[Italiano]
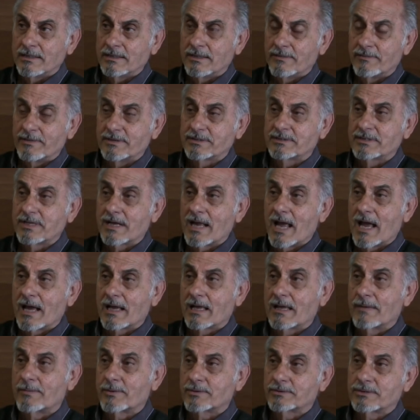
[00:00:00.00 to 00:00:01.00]
deve essere
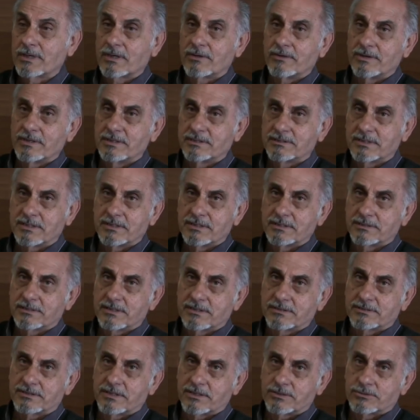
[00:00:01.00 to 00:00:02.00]
anche protagonista di
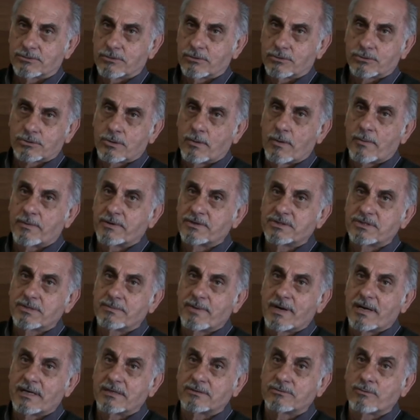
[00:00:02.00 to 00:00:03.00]
se stesso. Lo scopo
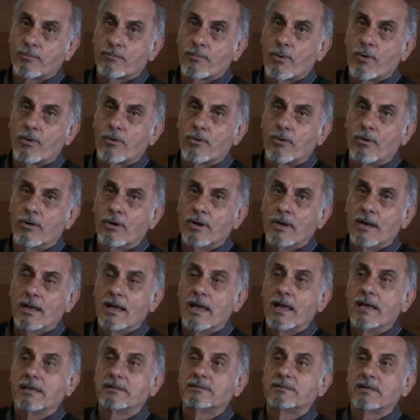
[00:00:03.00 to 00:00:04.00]
principale, suppongo,
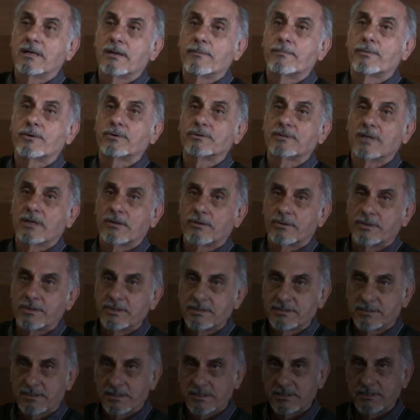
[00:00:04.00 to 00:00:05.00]
è essere
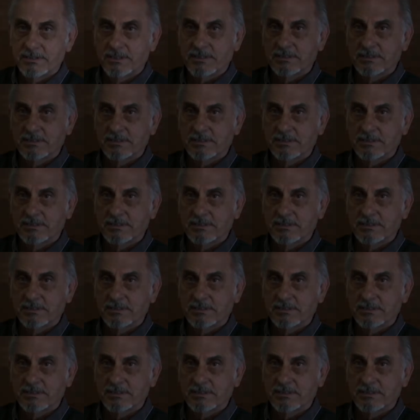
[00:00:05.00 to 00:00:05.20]
protagonisti di